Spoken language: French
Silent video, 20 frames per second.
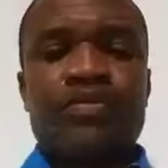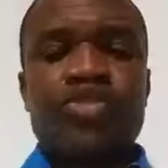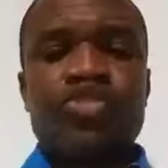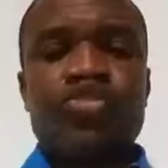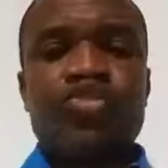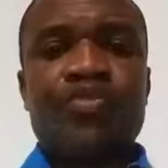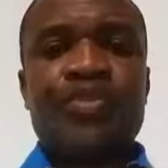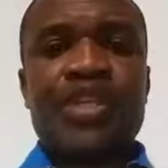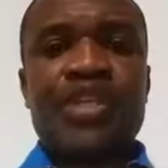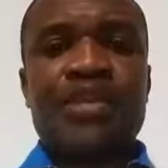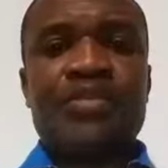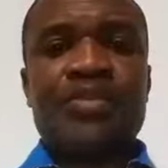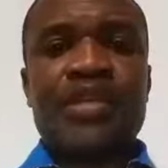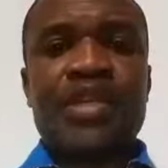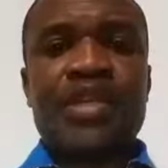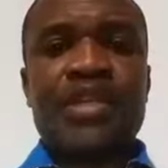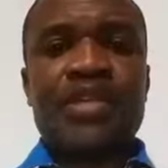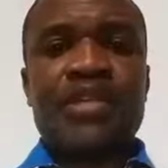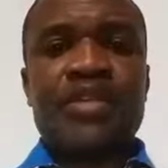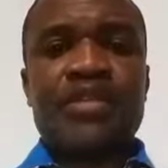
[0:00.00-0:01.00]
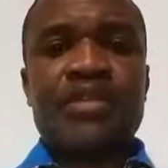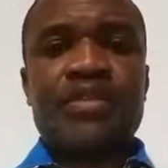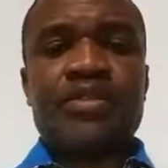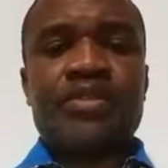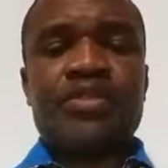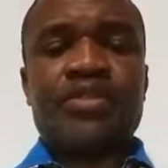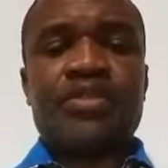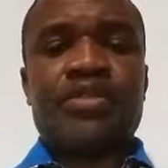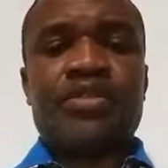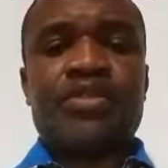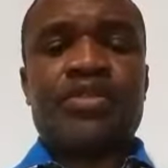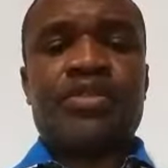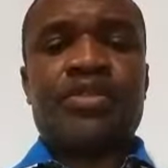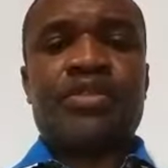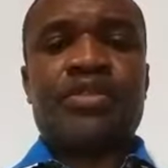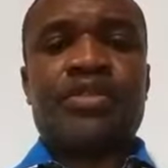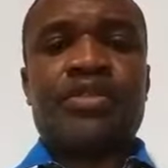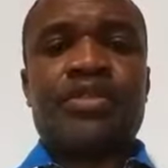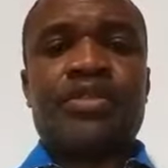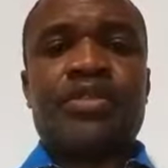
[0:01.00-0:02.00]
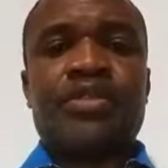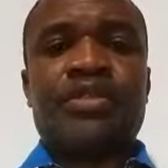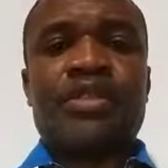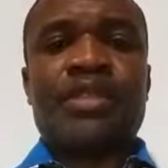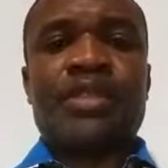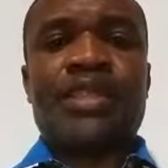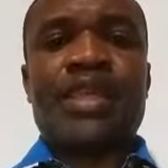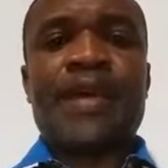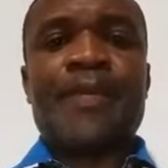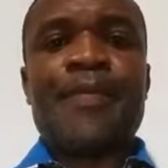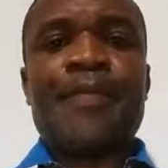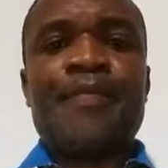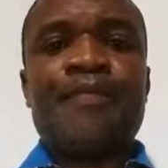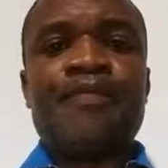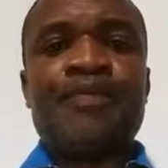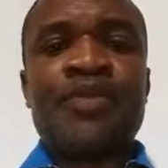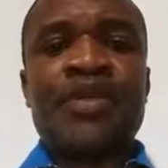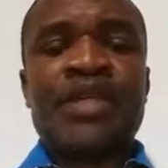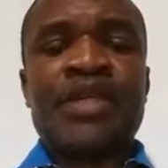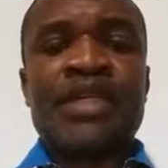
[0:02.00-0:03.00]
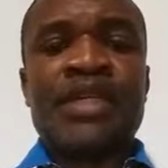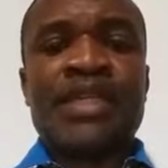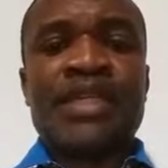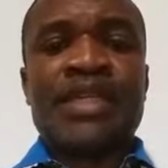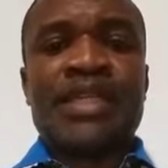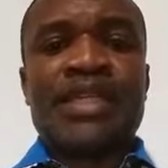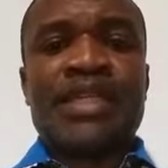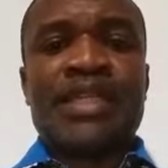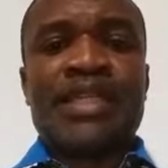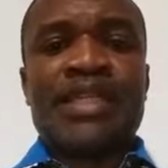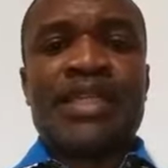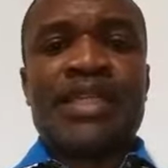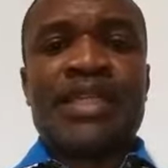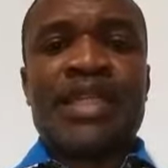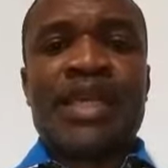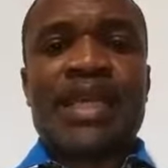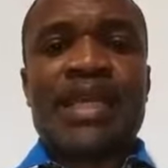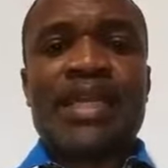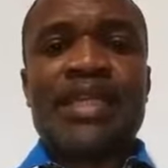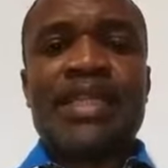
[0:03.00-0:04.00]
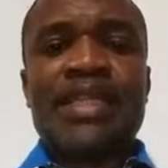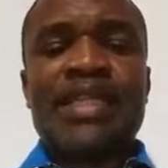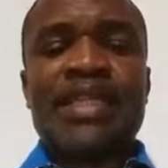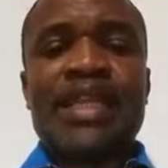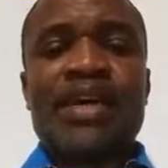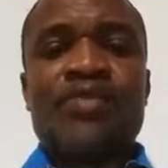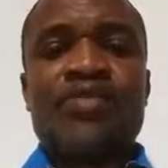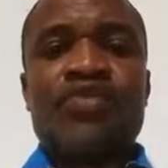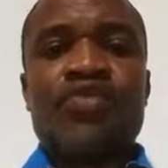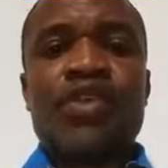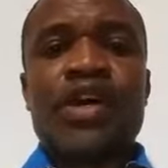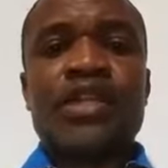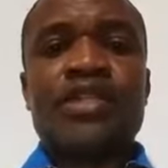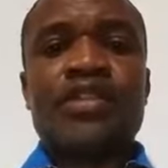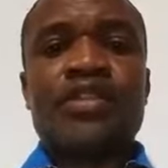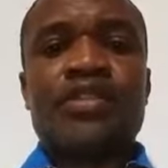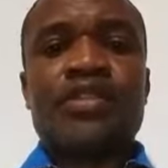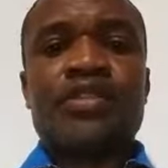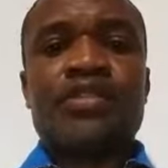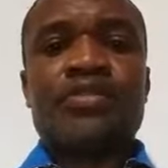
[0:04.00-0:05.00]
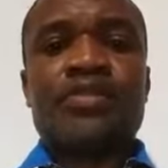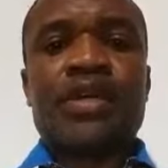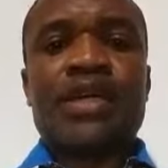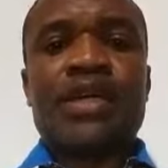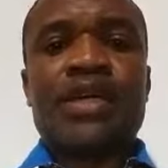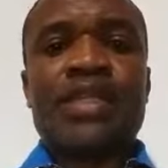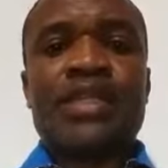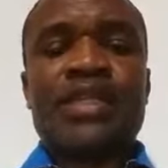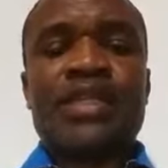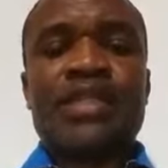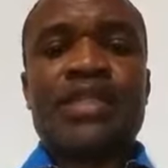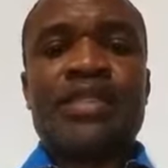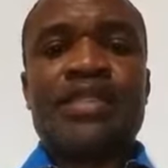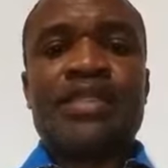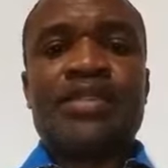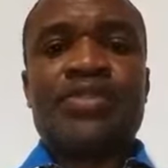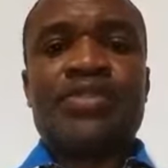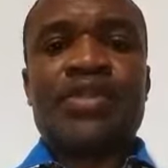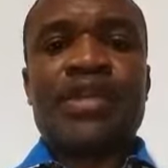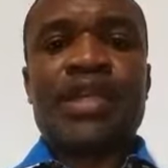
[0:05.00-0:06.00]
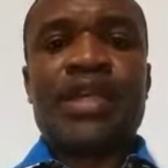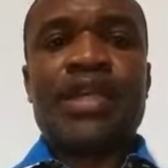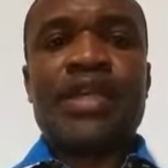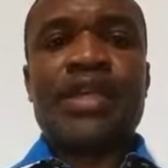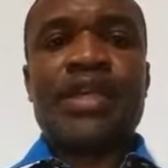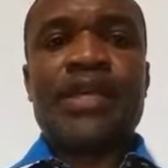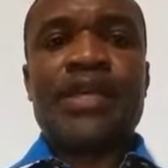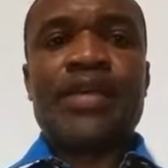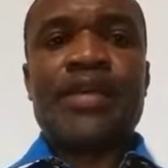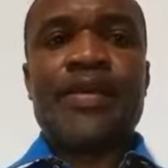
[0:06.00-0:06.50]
Bonjour bien-aimés, notre thème de la clinique de la foi de ce soir est intitulé